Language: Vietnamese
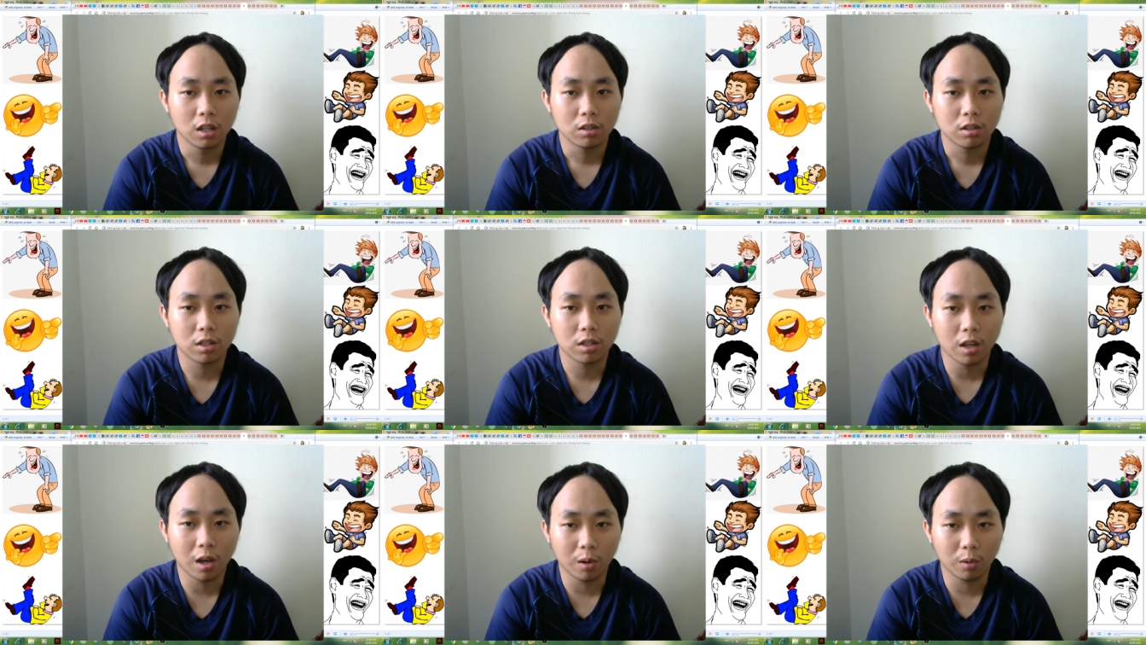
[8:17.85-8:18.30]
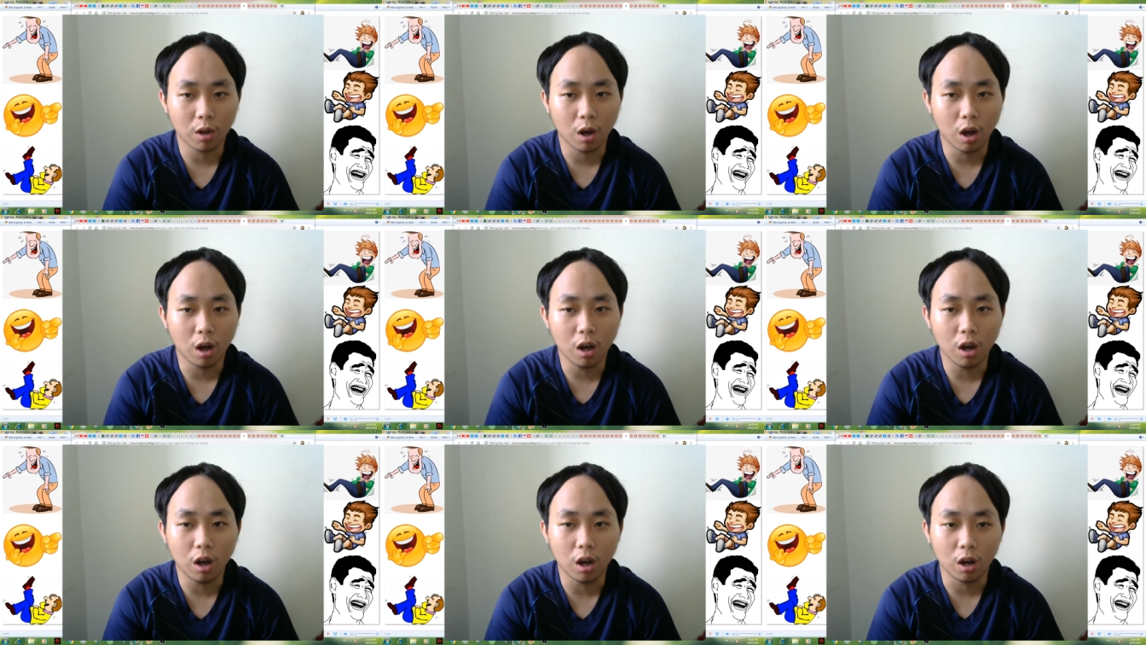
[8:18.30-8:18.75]
sau
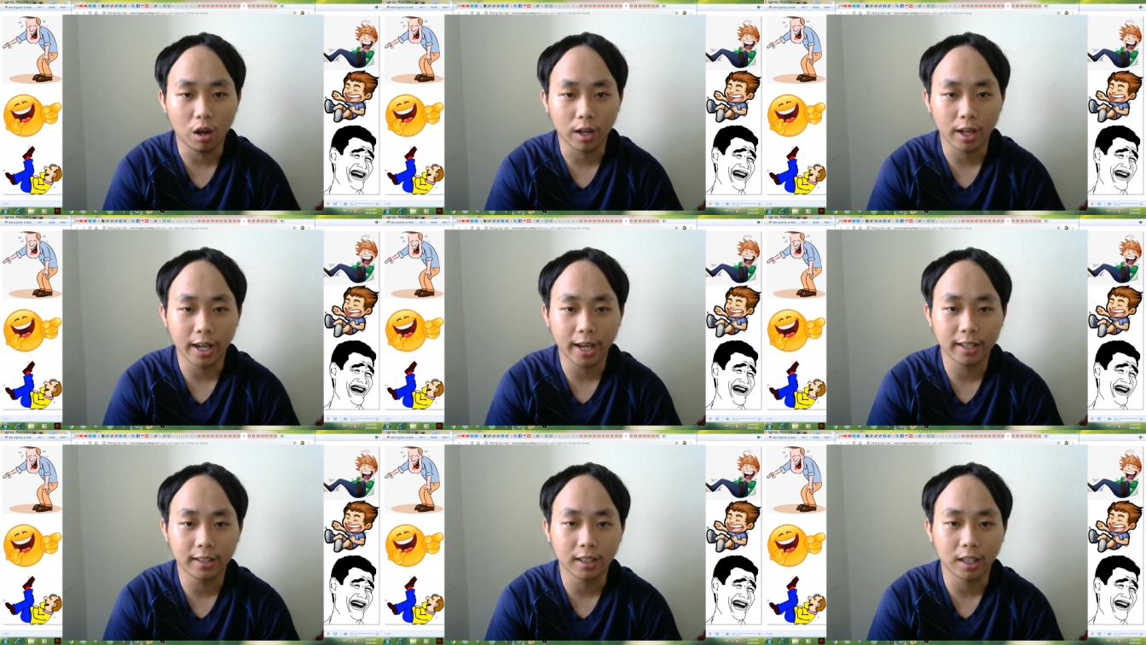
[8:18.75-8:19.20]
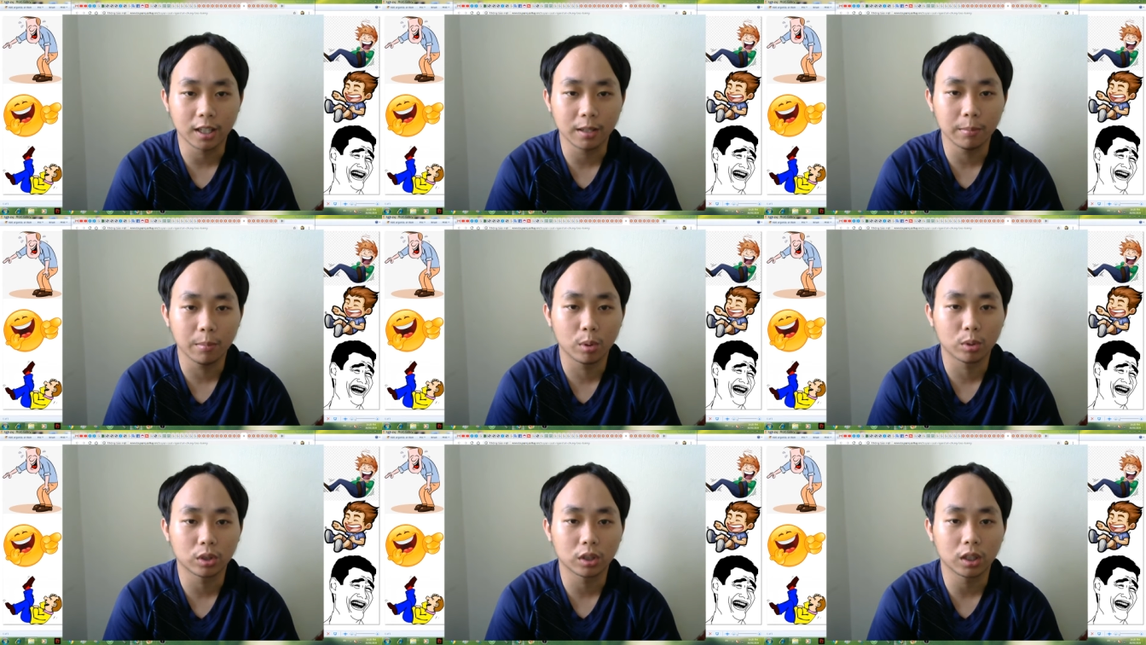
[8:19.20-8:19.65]
đó họ nghe thấy
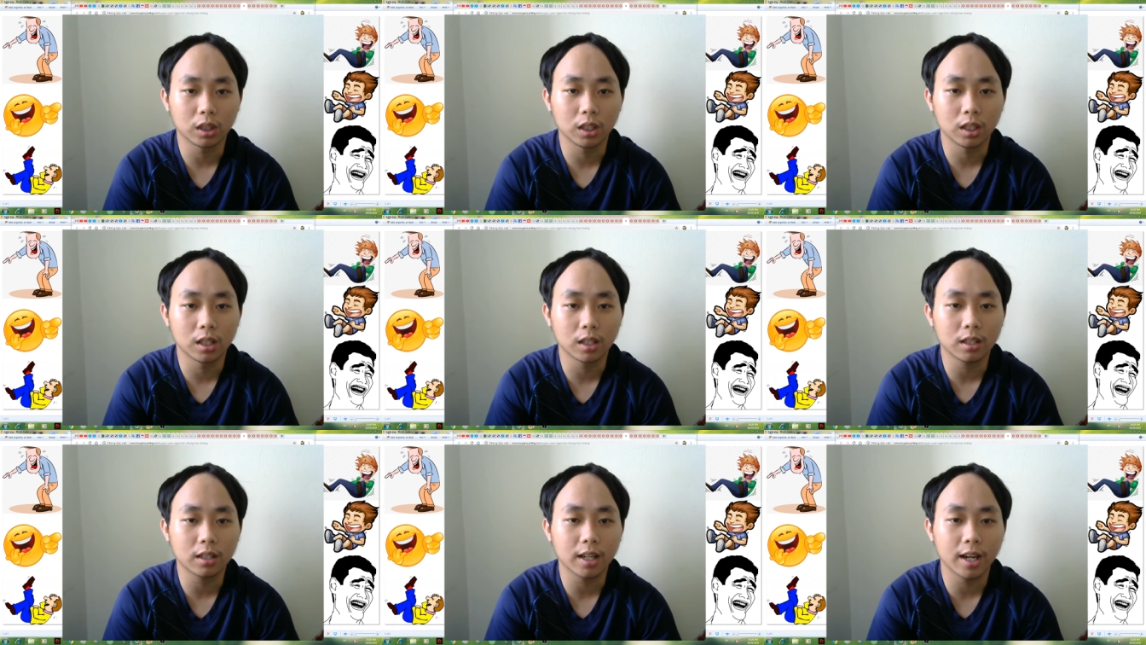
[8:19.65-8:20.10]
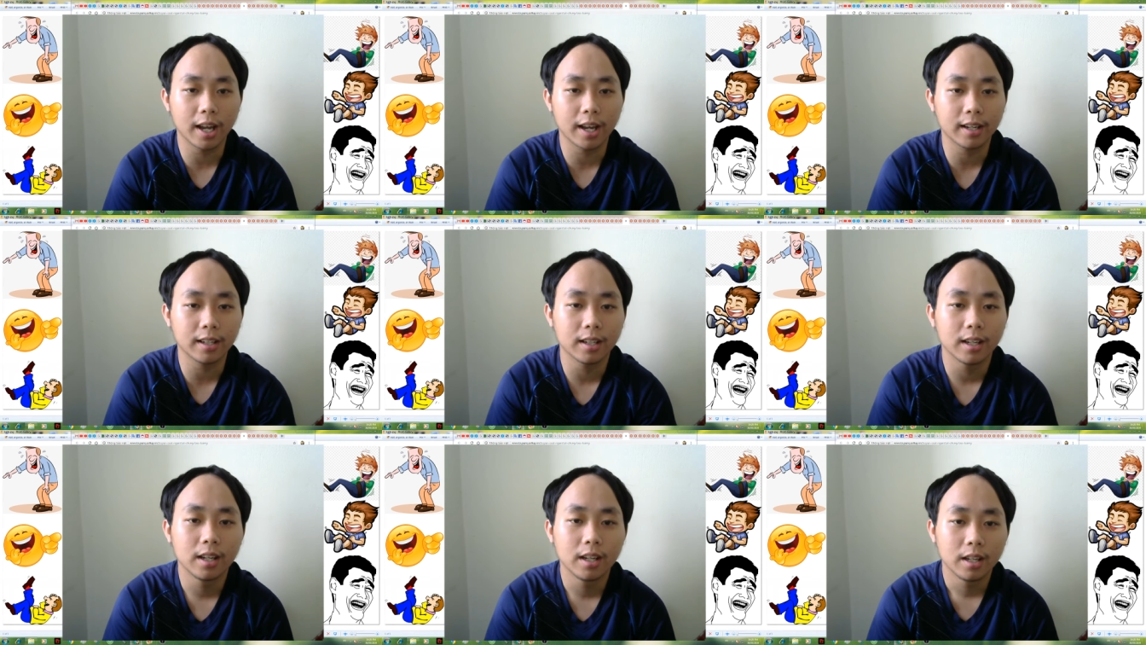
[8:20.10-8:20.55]
một tiếng
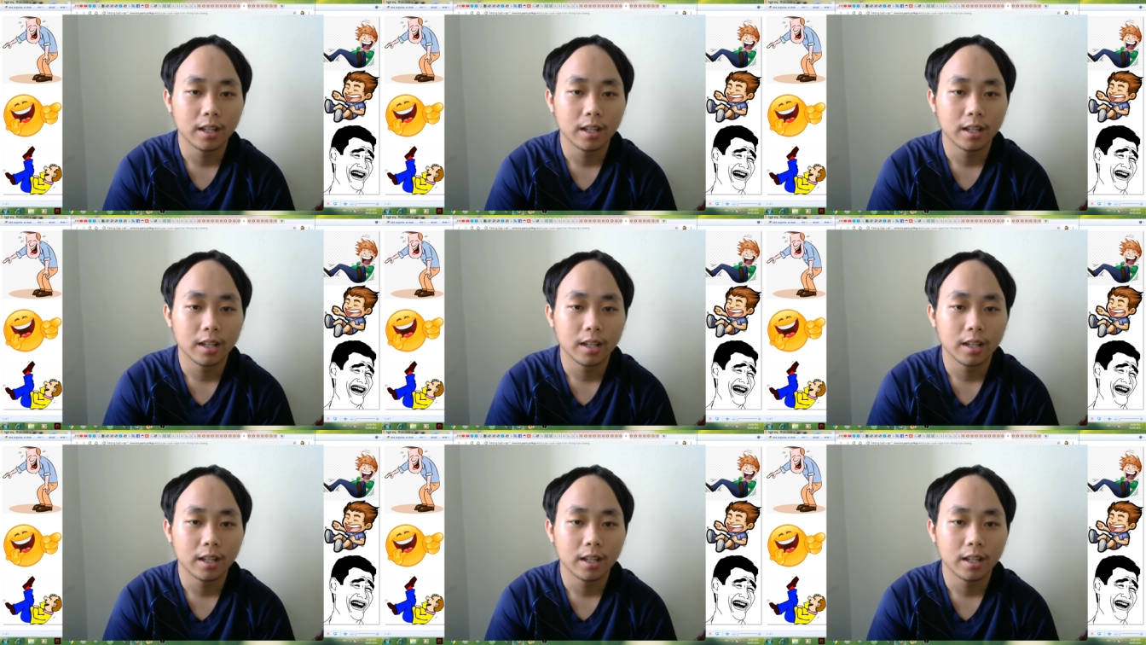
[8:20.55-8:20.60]
rên